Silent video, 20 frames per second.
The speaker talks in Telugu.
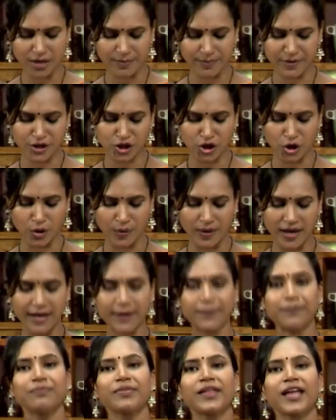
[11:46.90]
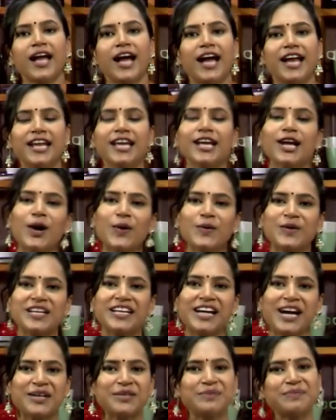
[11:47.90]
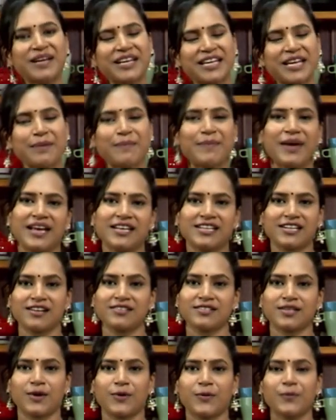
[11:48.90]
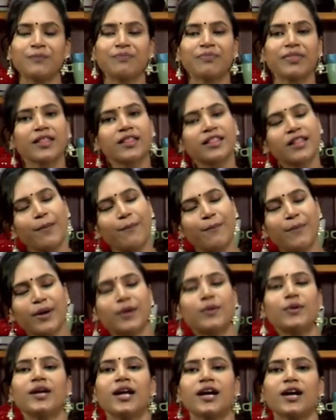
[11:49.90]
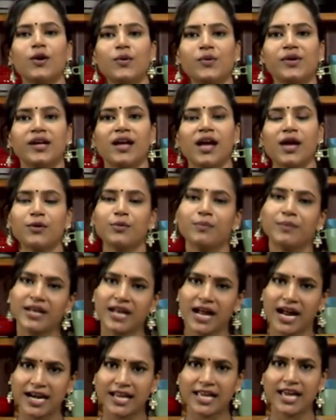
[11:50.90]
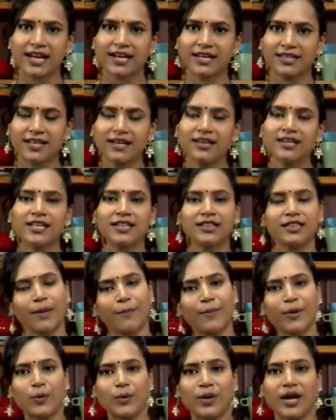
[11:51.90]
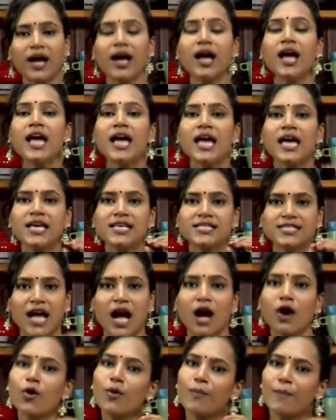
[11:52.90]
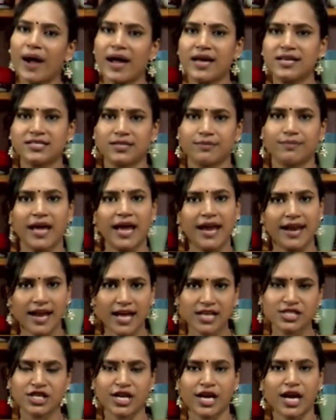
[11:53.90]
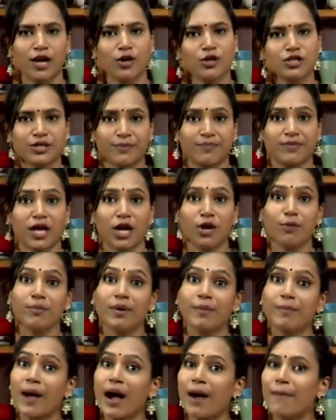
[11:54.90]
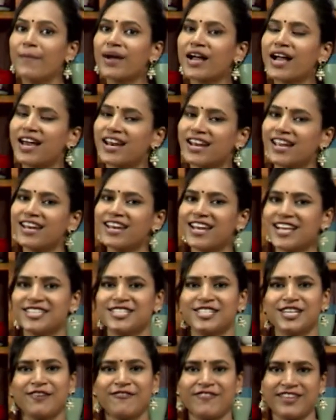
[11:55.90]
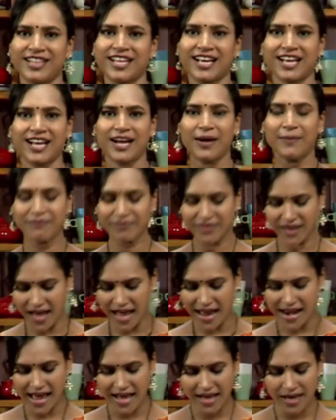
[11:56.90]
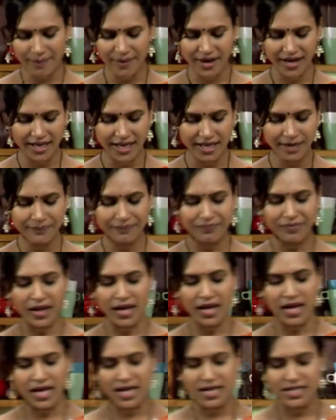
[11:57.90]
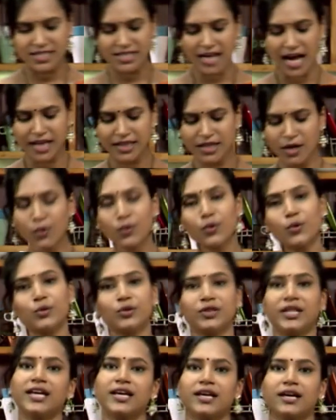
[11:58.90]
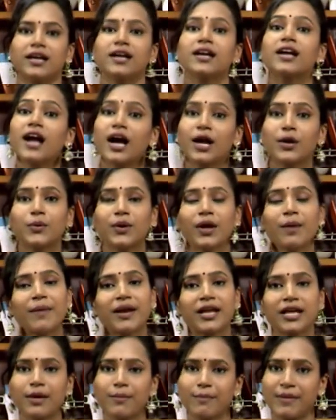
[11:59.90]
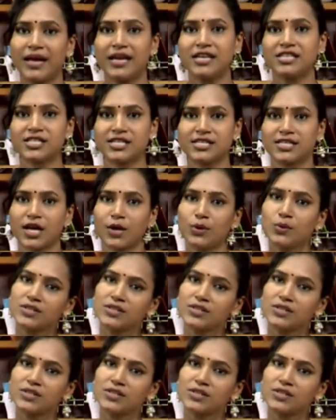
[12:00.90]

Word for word: అనిపించుకోవాలి అని గౌరీ గారు మనకి మెయిల్ రాశారు తప్పకుండా గౌరీ గారు మీరు అడిగారు కదా నేను తప్పకుండా సాగో పాయసం ఎలా చేయాలో చెప్తాను మీ బామ్మగారికి నచ్చే విధంగా అలాగే మనకి జాదవ్ హృతిక్ గారు కూడా మనకి మెయిల్ చేశారు